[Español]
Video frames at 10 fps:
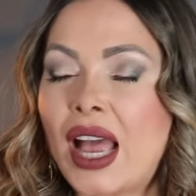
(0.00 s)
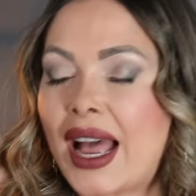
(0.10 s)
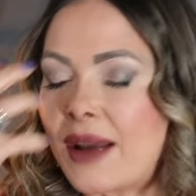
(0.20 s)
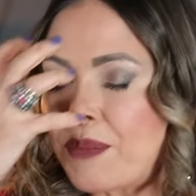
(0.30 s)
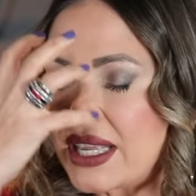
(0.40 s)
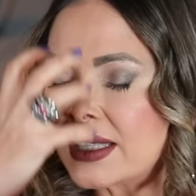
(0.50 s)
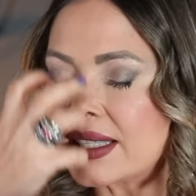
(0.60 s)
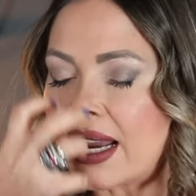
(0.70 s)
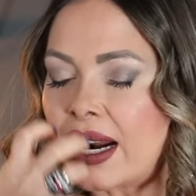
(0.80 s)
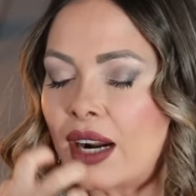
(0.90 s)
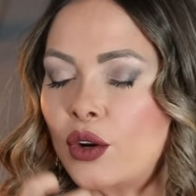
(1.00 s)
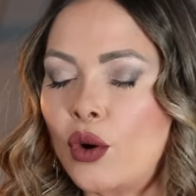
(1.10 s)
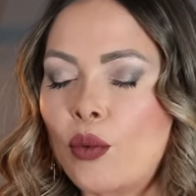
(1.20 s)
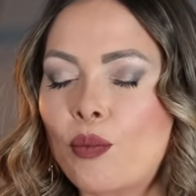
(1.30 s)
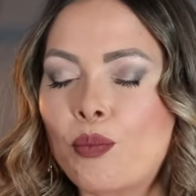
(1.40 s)
a pensar
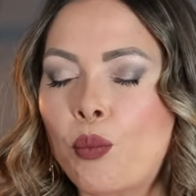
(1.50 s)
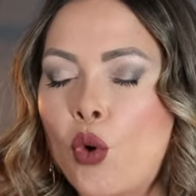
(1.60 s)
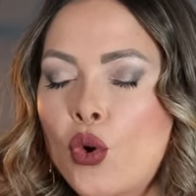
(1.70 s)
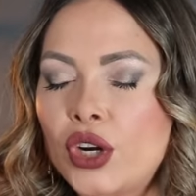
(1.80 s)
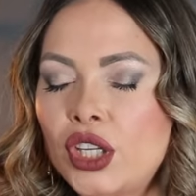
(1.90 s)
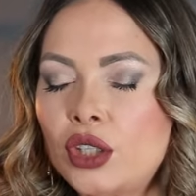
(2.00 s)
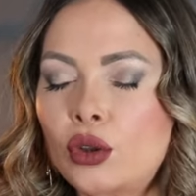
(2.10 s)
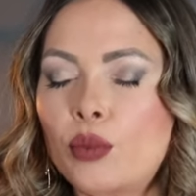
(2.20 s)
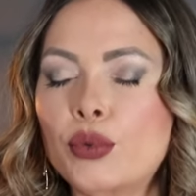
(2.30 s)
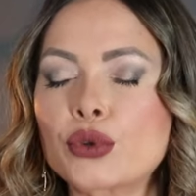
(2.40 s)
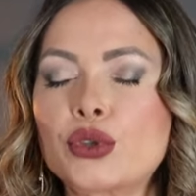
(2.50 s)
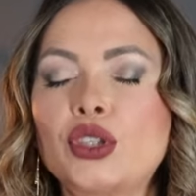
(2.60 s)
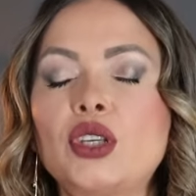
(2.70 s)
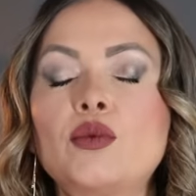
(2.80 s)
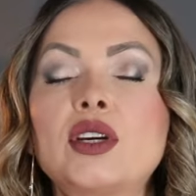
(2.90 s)
algo bonito,
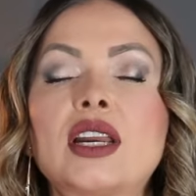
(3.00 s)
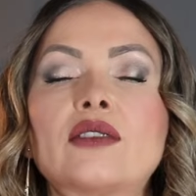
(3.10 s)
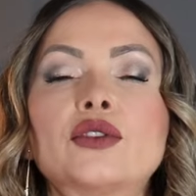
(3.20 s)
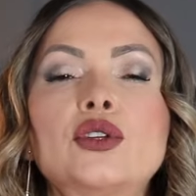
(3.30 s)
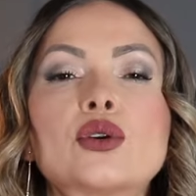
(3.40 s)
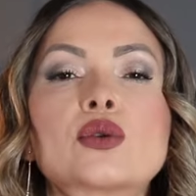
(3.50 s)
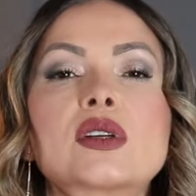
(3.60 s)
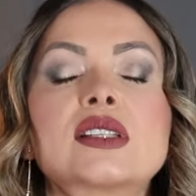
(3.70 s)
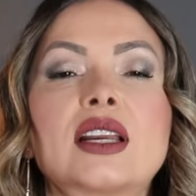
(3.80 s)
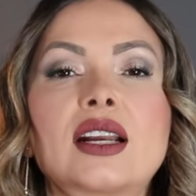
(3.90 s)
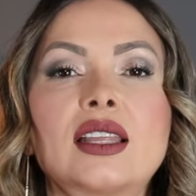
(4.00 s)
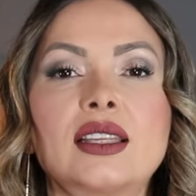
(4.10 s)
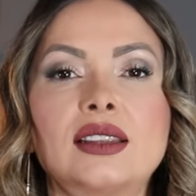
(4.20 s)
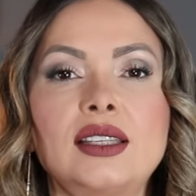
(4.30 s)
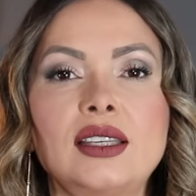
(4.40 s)
positivo y grandioso acerca
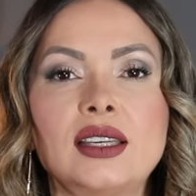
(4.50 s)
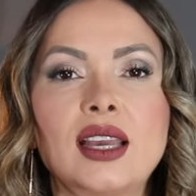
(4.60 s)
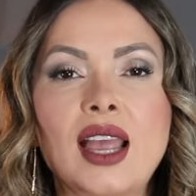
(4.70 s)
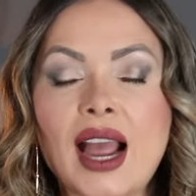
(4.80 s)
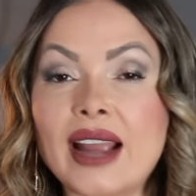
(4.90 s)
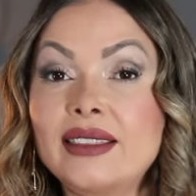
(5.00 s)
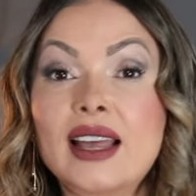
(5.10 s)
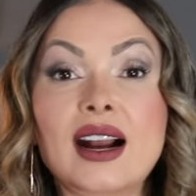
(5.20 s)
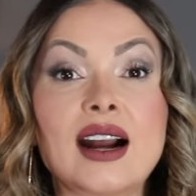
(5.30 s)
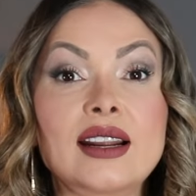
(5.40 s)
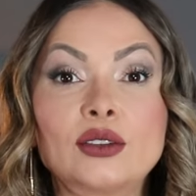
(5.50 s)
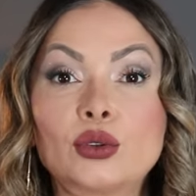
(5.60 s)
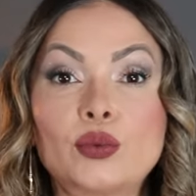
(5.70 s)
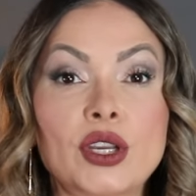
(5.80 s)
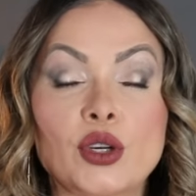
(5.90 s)
de ti, a indagar en
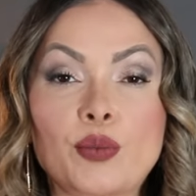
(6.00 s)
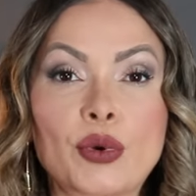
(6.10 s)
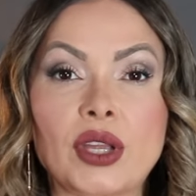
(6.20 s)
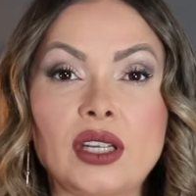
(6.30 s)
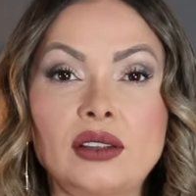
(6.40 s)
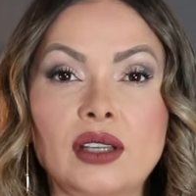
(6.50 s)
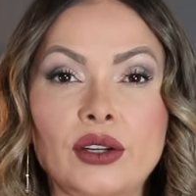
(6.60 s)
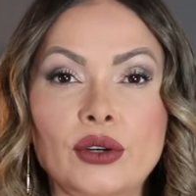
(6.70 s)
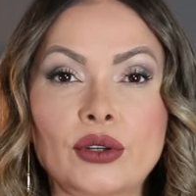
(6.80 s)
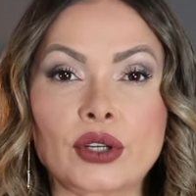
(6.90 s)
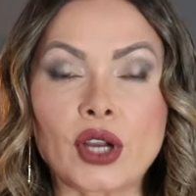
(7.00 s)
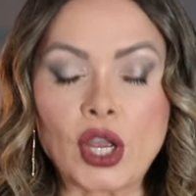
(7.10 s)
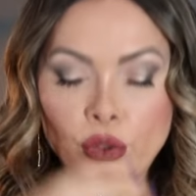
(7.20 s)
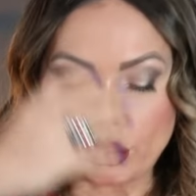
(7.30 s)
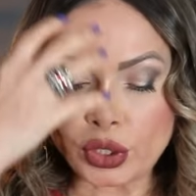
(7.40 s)
tu bello poder interior,
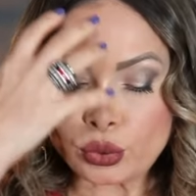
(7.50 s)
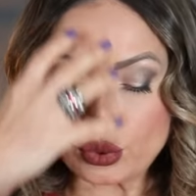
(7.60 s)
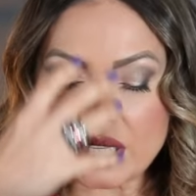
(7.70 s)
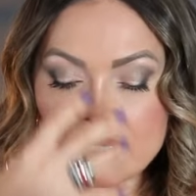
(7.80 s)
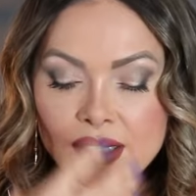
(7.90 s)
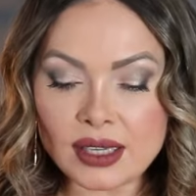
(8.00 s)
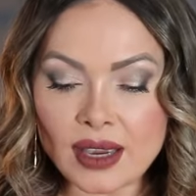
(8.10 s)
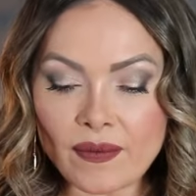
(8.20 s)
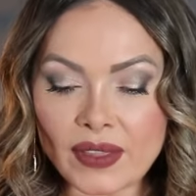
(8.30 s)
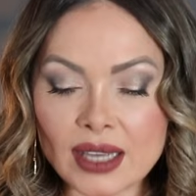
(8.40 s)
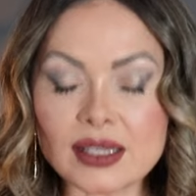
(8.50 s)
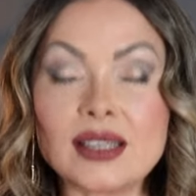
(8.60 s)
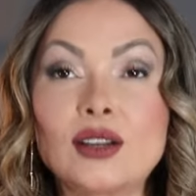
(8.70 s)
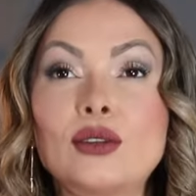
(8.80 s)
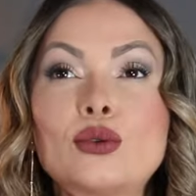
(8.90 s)
donde tú te sientas,
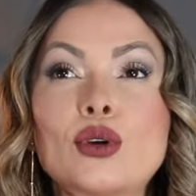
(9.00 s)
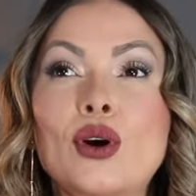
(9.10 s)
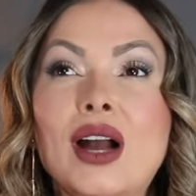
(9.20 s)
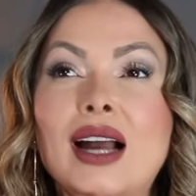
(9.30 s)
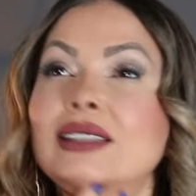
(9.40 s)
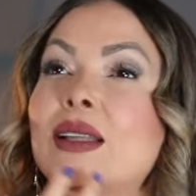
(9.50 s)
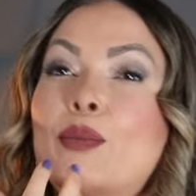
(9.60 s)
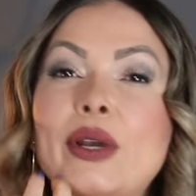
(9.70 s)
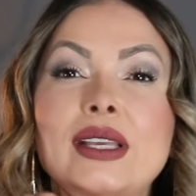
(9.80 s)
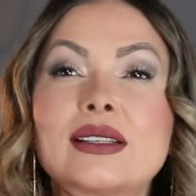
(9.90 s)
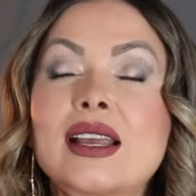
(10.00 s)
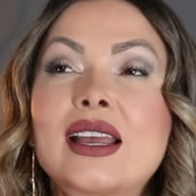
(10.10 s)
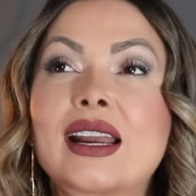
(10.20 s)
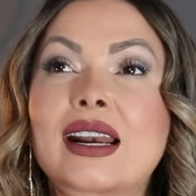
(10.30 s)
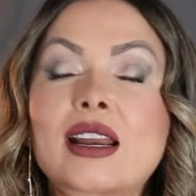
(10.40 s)
incluso hasta puedes
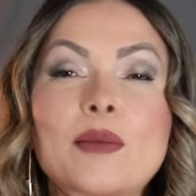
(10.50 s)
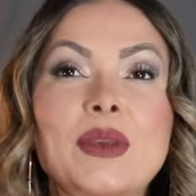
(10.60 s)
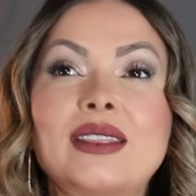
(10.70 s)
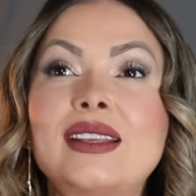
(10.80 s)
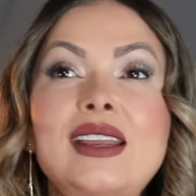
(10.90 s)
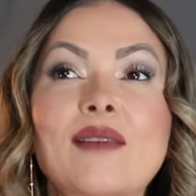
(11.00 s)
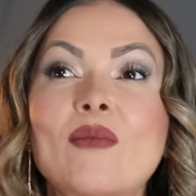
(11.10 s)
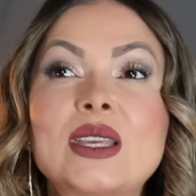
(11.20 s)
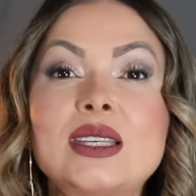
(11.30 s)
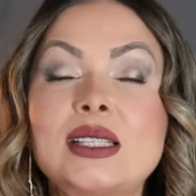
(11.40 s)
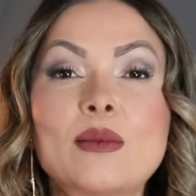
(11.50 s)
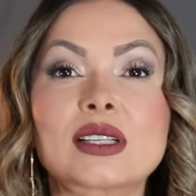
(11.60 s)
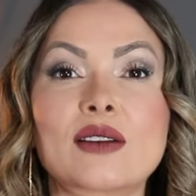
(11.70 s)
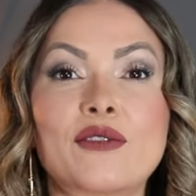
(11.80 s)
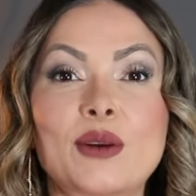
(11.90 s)
repetir en
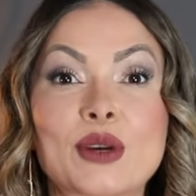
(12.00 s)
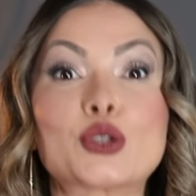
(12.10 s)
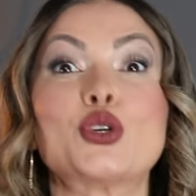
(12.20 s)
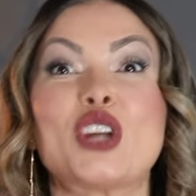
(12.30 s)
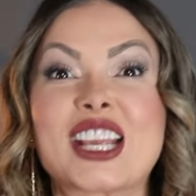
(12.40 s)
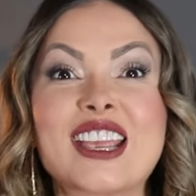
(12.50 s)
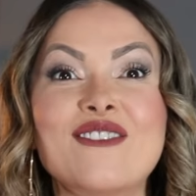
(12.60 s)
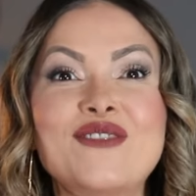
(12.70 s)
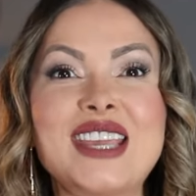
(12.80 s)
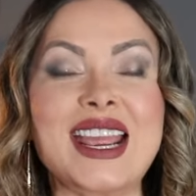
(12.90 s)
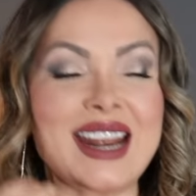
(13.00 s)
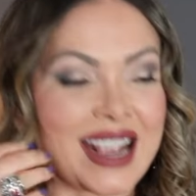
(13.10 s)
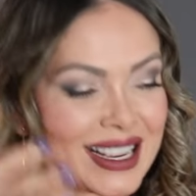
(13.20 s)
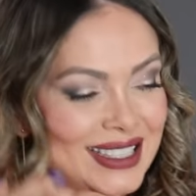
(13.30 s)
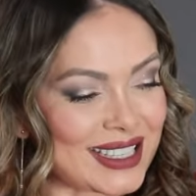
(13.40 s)
bellísimas afirmaciones que
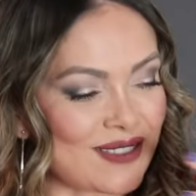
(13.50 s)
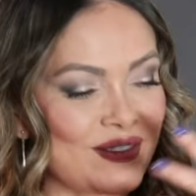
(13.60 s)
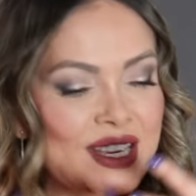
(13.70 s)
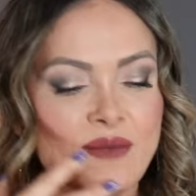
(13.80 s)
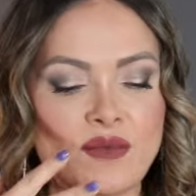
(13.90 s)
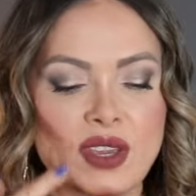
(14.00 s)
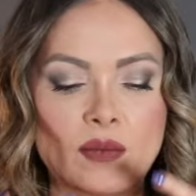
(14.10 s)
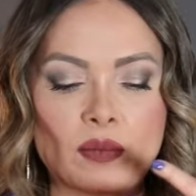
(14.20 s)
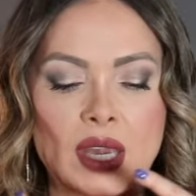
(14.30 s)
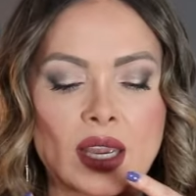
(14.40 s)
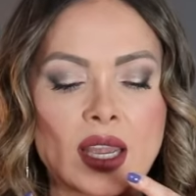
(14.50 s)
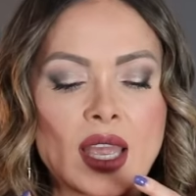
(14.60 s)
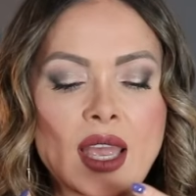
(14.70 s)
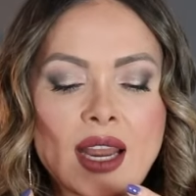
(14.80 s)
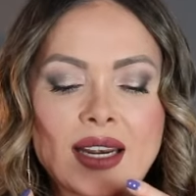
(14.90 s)
vienen allí bien, bien, bien
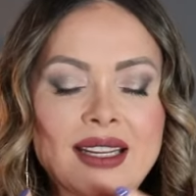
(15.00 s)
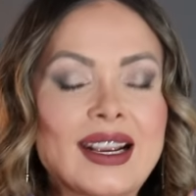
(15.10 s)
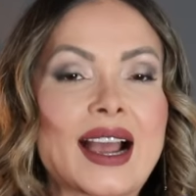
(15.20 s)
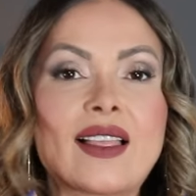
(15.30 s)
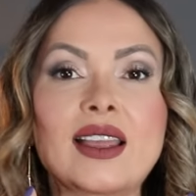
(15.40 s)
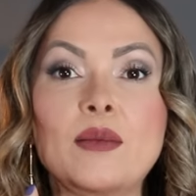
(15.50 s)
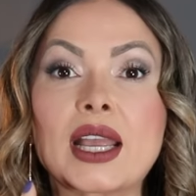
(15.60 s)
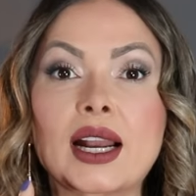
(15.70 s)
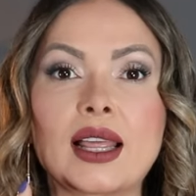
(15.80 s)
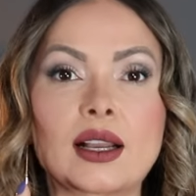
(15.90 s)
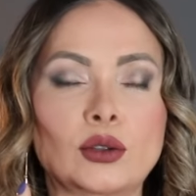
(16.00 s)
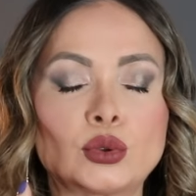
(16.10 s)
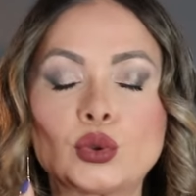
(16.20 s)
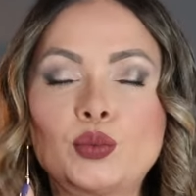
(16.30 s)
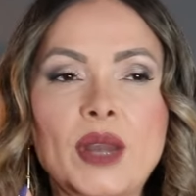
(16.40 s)
ligadas y mezcladas con
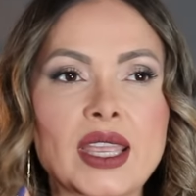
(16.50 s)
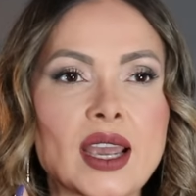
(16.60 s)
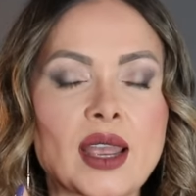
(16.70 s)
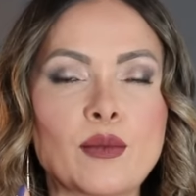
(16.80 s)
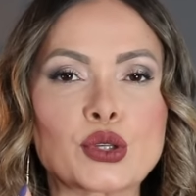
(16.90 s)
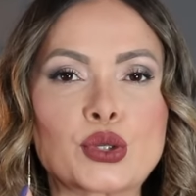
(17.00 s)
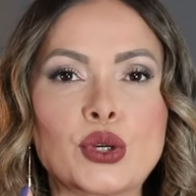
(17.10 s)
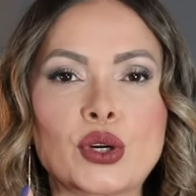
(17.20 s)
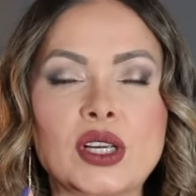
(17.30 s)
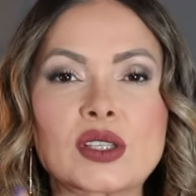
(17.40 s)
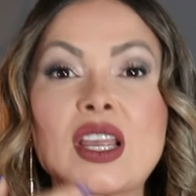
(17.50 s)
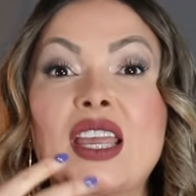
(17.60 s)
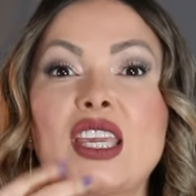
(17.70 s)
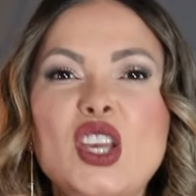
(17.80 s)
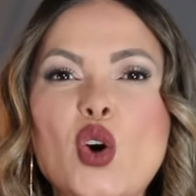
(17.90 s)
tus bellas emociones
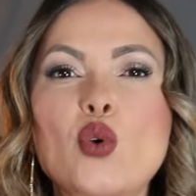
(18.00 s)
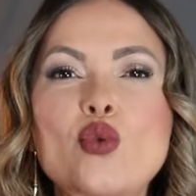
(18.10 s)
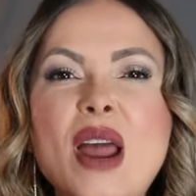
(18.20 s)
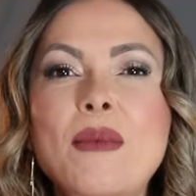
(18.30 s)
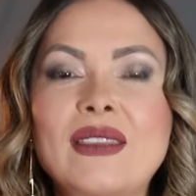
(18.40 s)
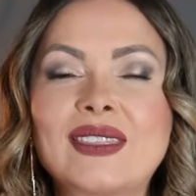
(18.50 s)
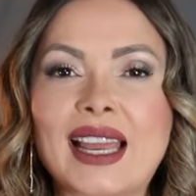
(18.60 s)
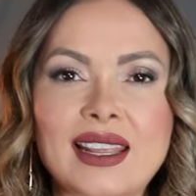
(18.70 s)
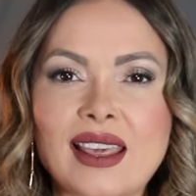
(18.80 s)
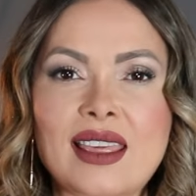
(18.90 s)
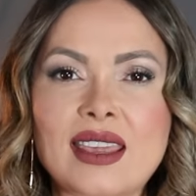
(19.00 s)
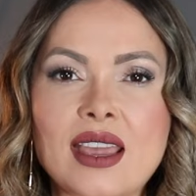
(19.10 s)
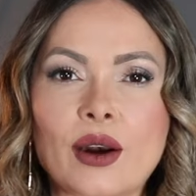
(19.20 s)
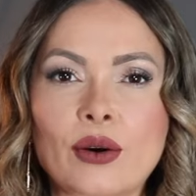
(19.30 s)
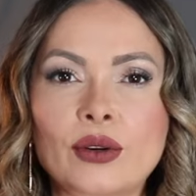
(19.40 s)
y con una mentalidad de
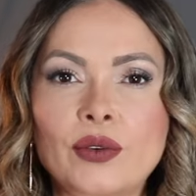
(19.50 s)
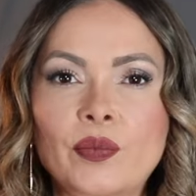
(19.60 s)
hierro,